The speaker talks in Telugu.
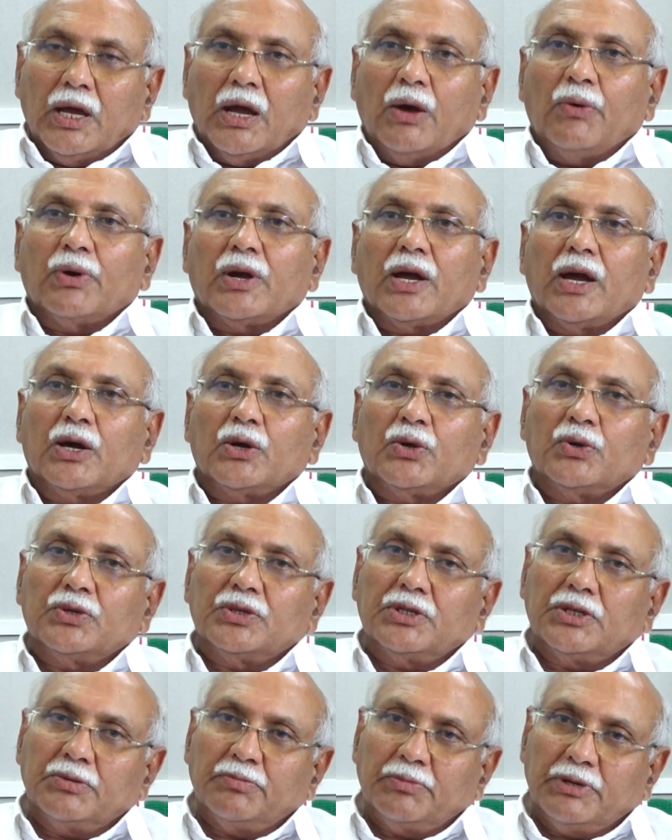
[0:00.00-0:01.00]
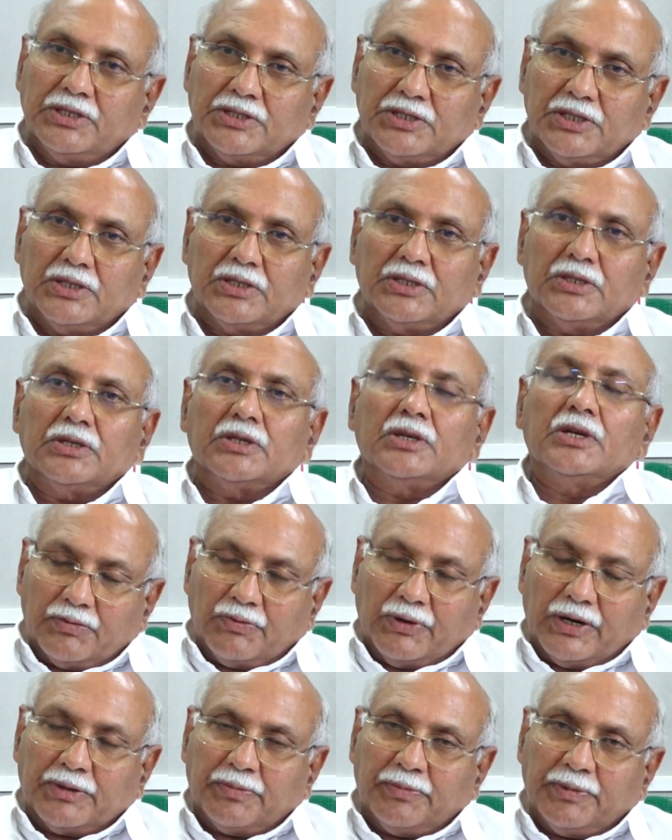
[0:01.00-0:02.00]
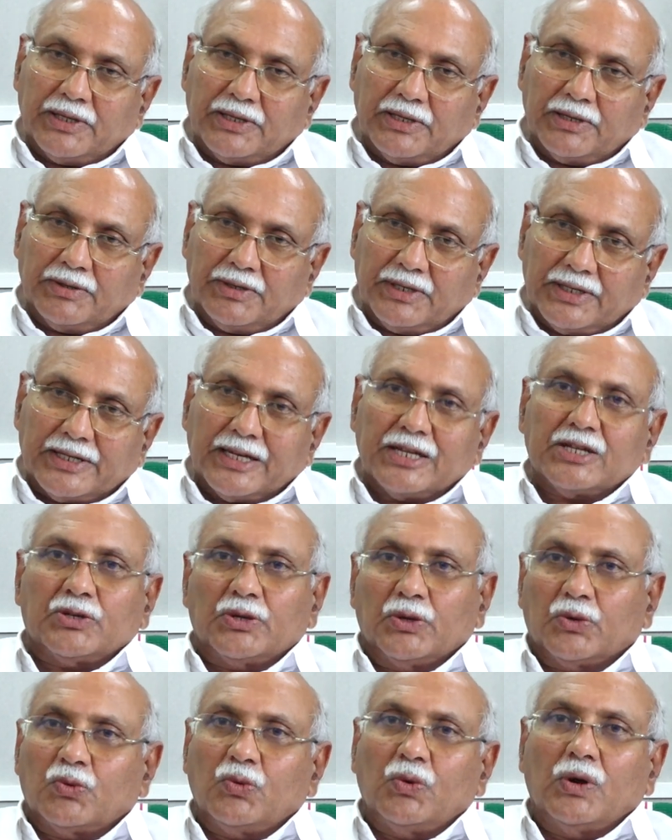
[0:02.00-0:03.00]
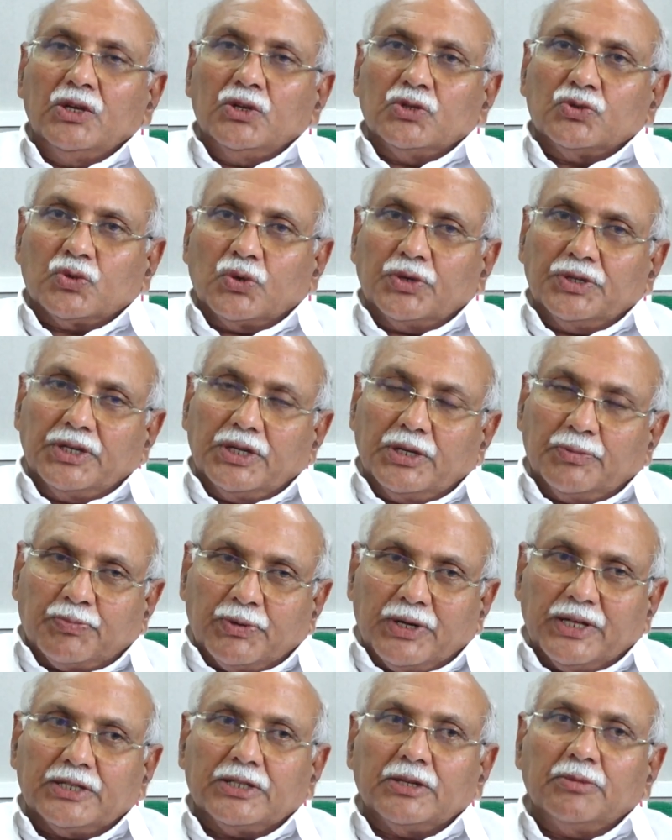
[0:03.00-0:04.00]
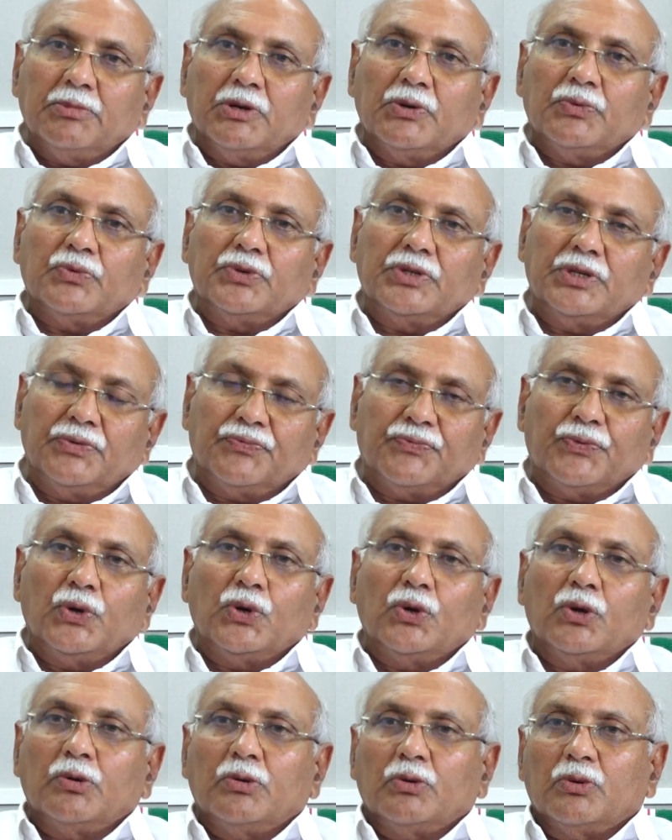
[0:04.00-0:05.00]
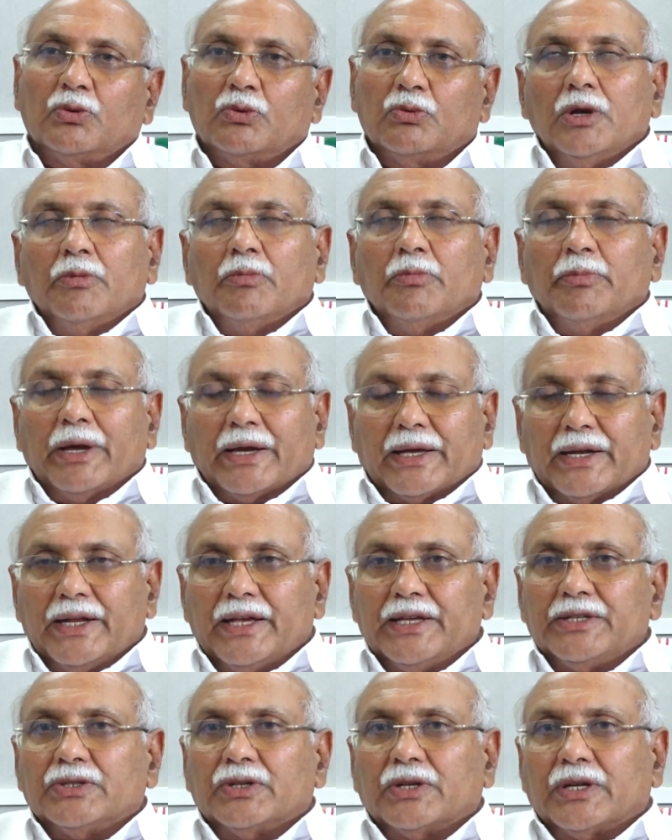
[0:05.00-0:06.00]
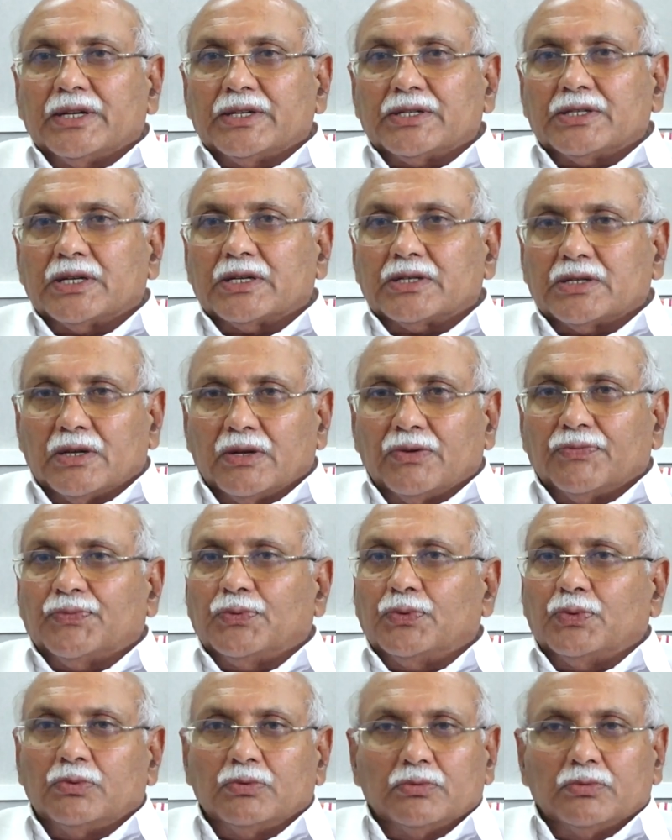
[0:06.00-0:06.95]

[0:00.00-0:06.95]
అవగాహన ఉంది మంచి వాటి మీద ఇంట్రెస్ట్ ఎక్కువ సో ఎప్పుడైతే మేము ఈ ఫీల్డ్లో మెకనైజ్డ్ కన్స్ట్రక్షన్ ఆఫ్